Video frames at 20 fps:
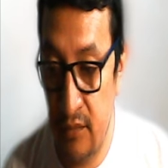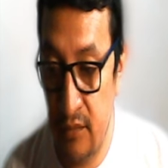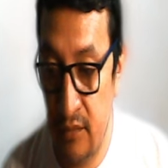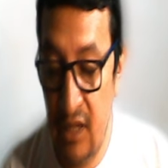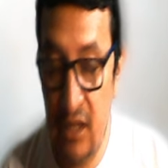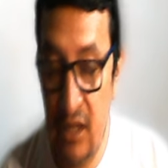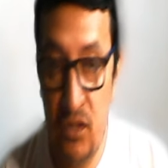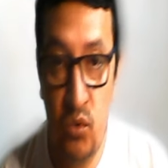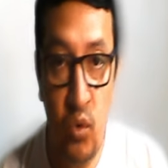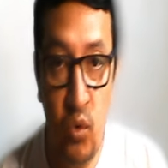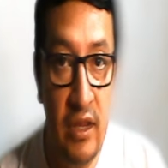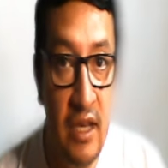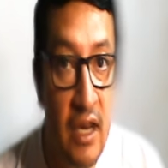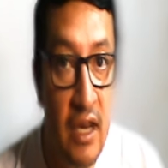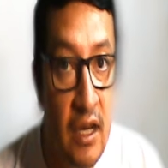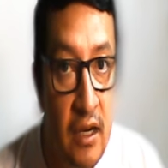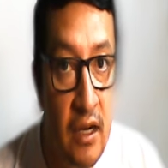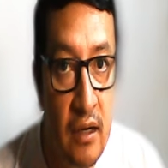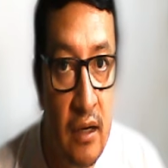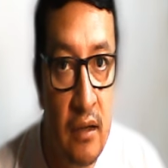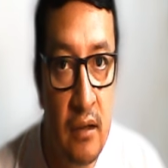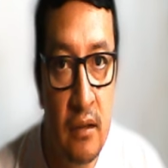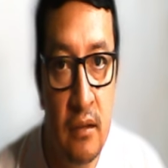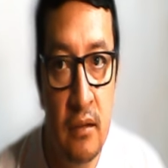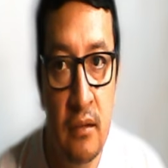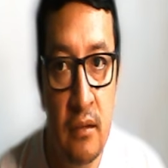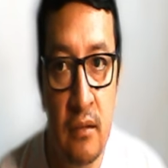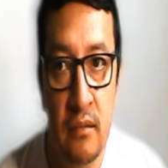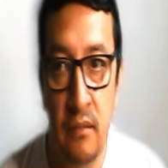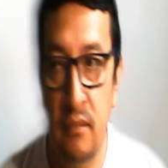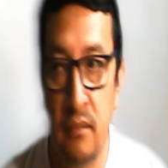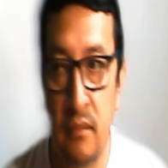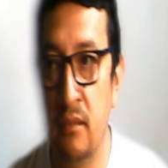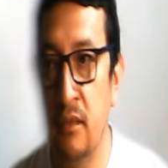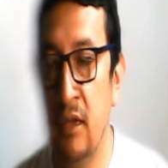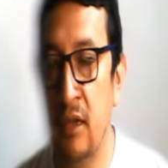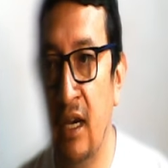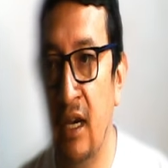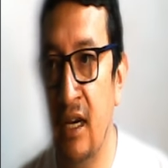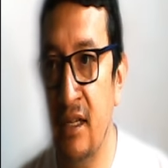disuadir,
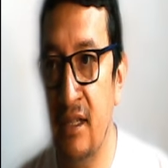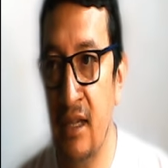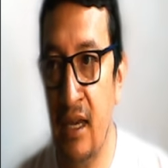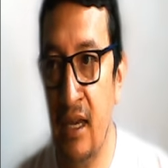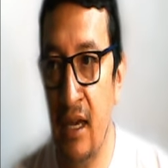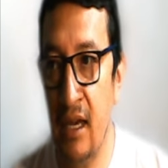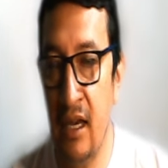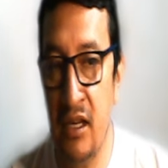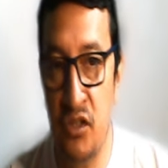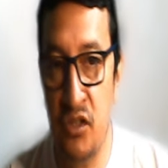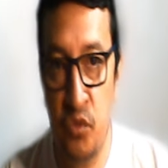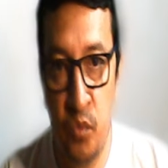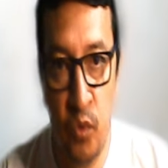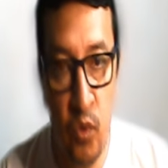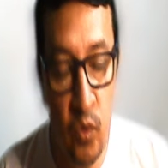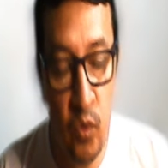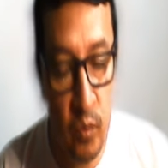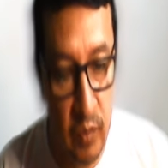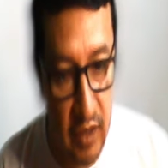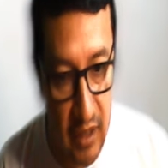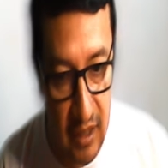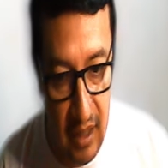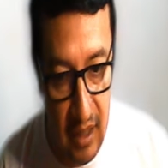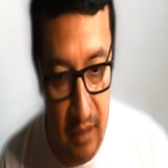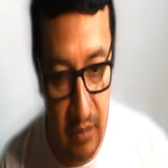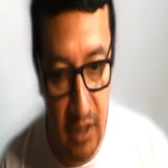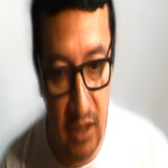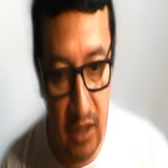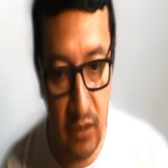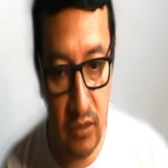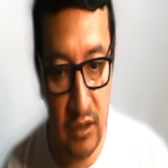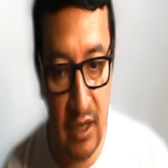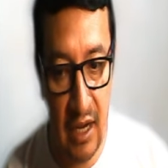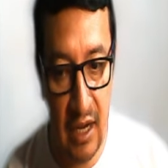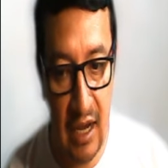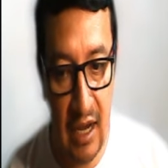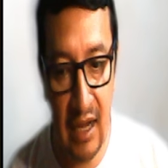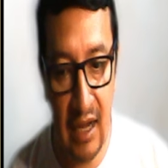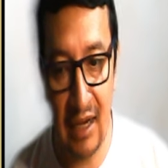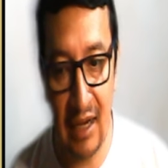de que se esfume, amigos,
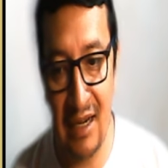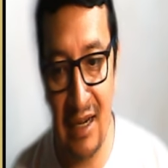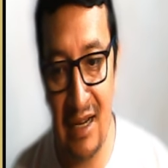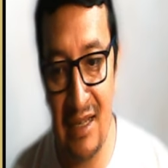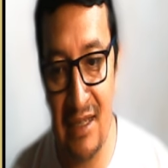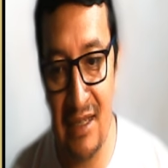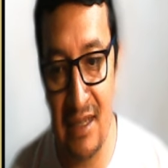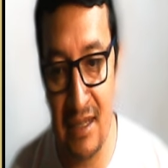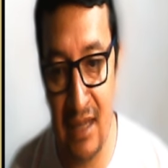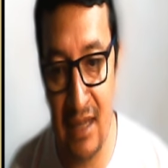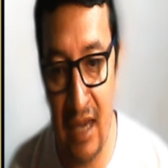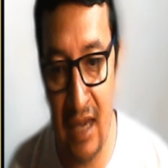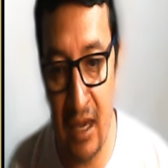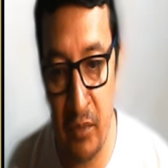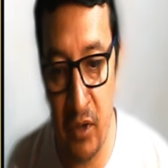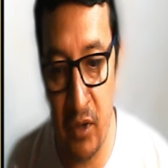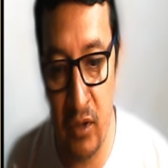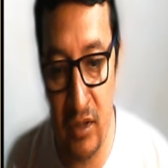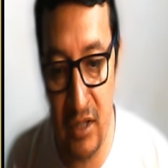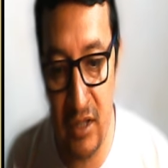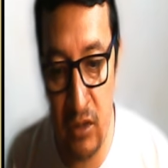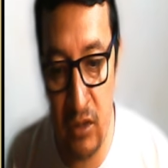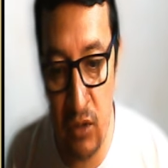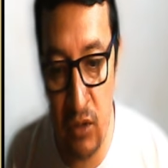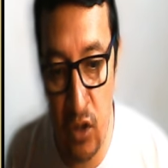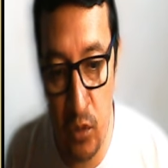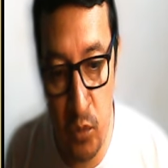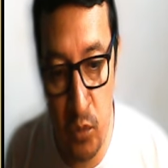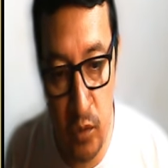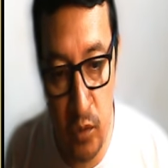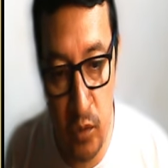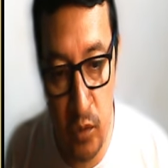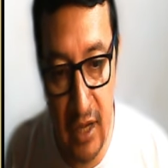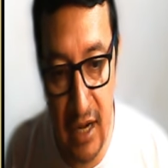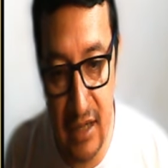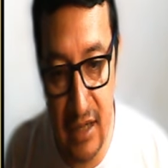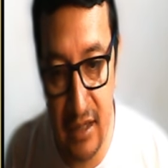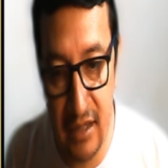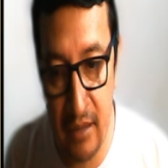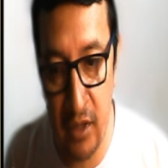la crisis que hay. Pero es que no hay como
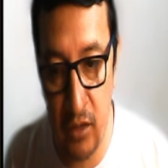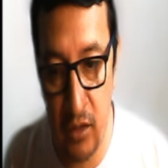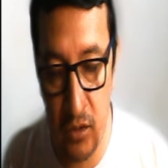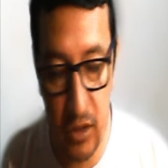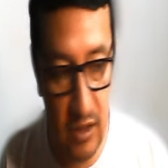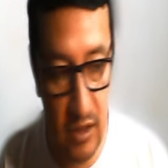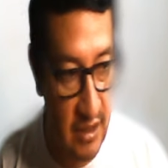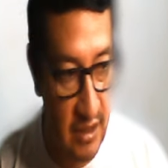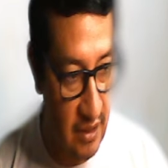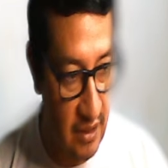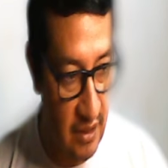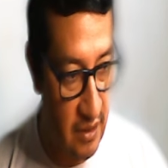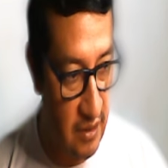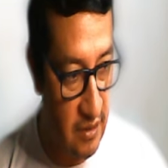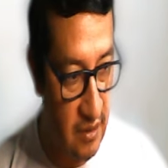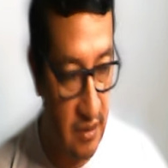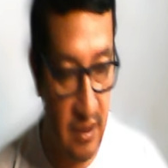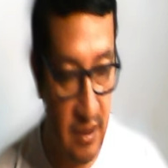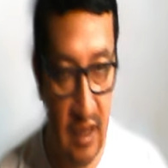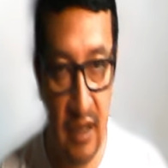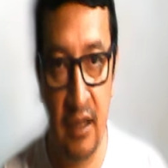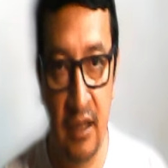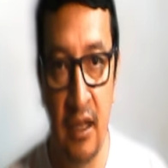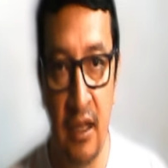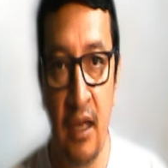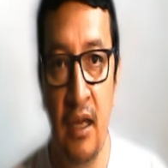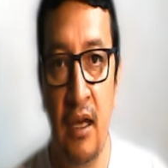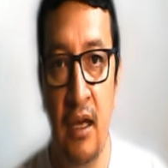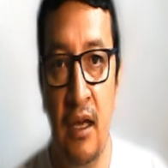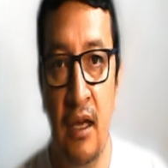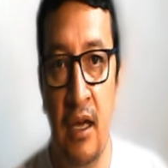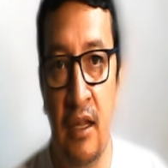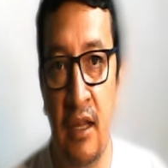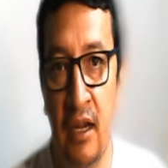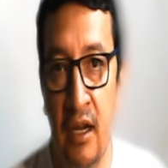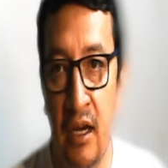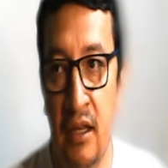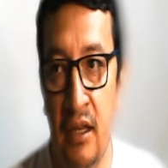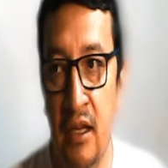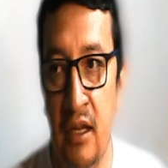olvidarse, amigos, de esta crisis
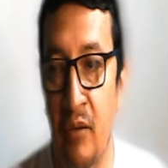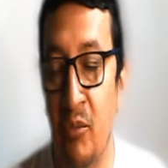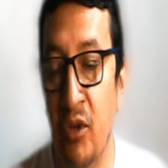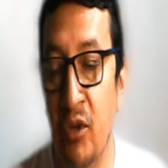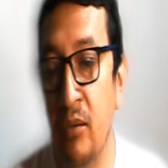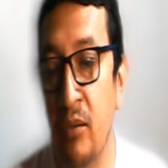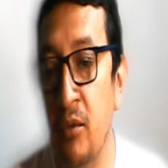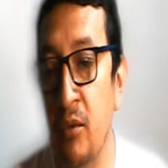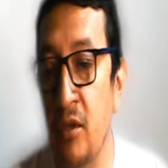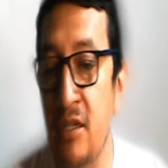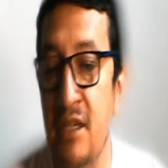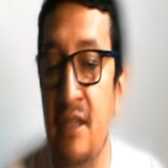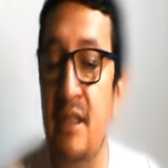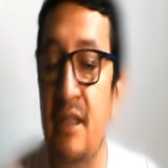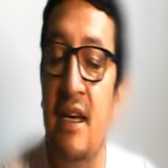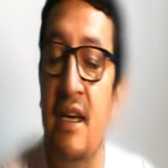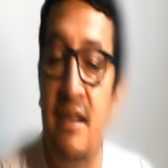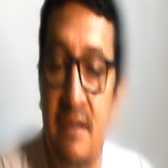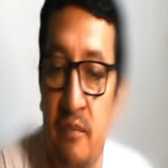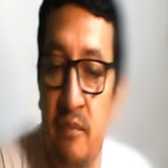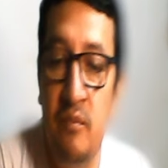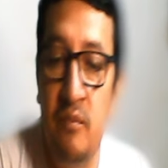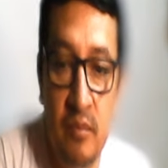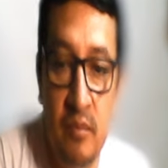energética, porque vos estás,